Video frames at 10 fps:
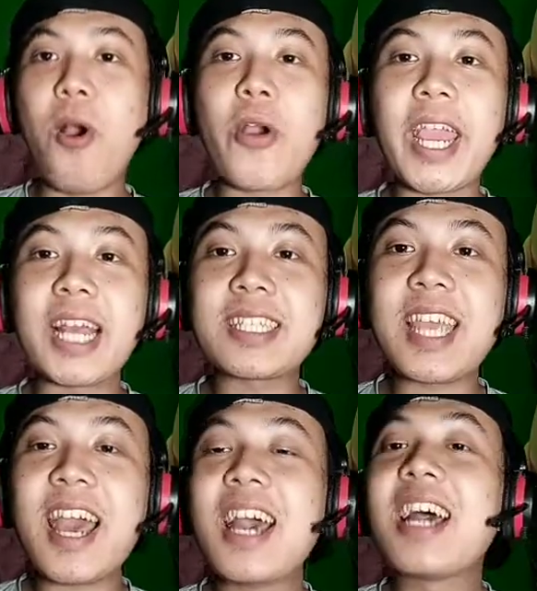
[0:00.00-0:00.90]
Oke guys
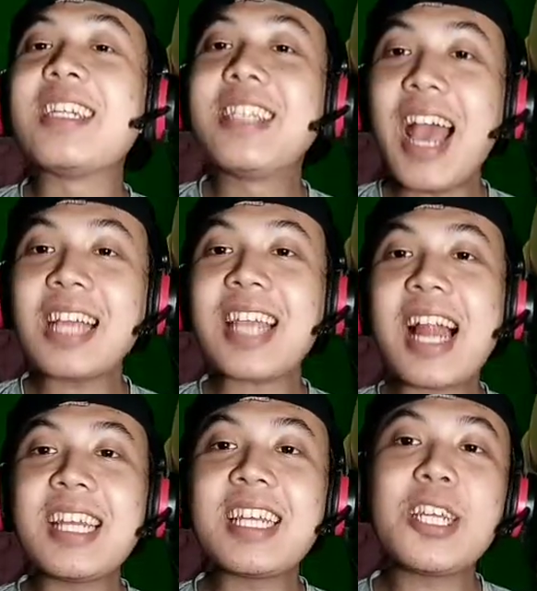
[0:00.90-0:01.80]
ya. Dan kali